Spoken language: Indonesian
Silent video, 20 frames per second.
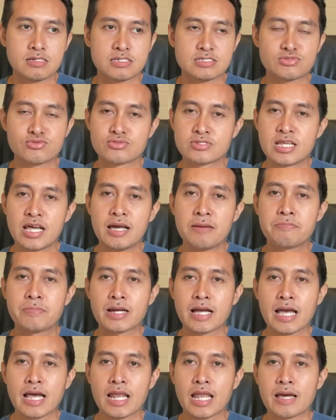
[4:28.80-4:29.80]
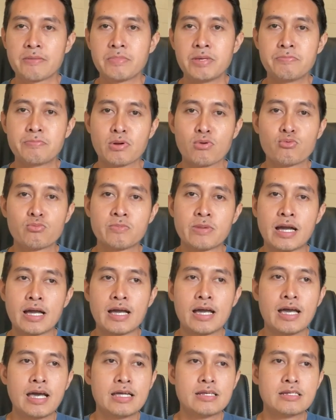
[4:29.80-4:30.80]
sudah mengalami
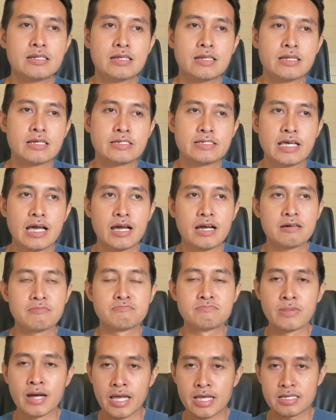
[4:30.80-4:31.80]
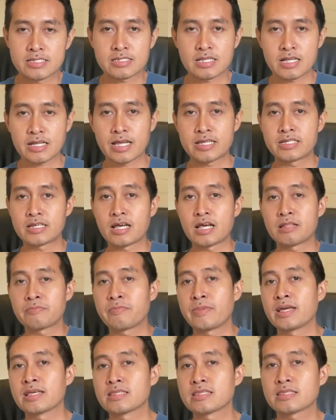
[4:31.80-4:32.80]
perubahan yang baik terkait dengan
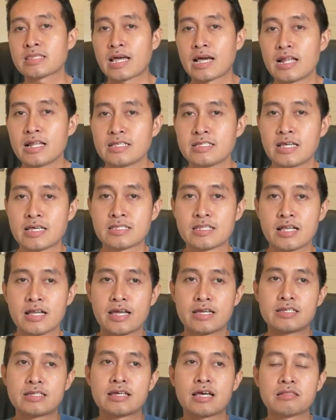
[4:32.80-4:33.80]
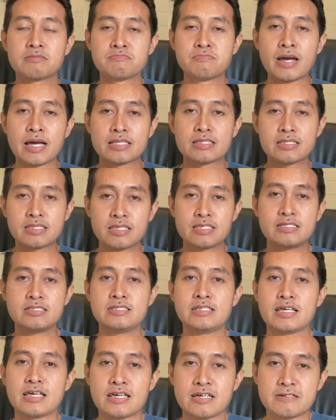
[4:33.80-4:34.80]
mentalnya, terkait dengan
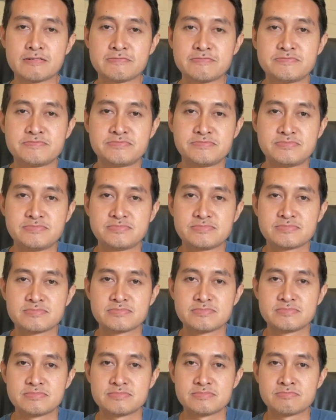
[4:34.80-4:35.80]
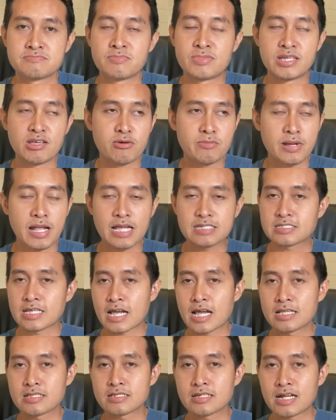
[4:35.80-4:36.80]
batinnya. Beliau
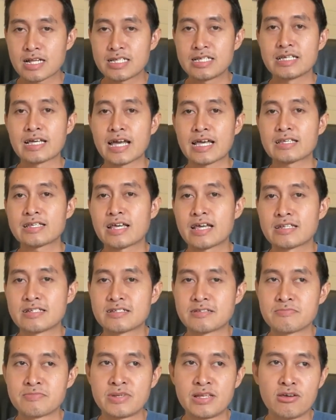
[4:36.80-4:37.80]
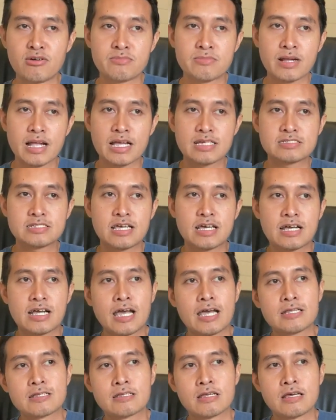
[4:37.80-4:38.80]
merasakan keringanan, beliau
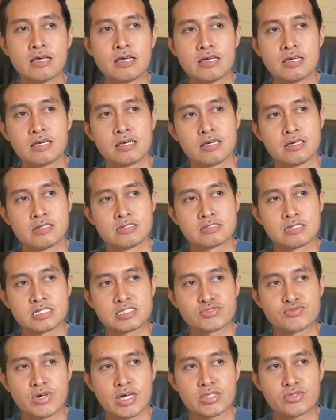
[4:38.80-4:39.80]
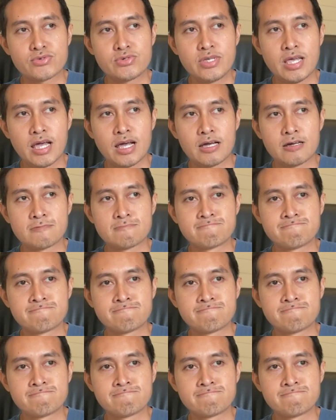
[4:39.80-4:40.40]
merasakan sesuatu yang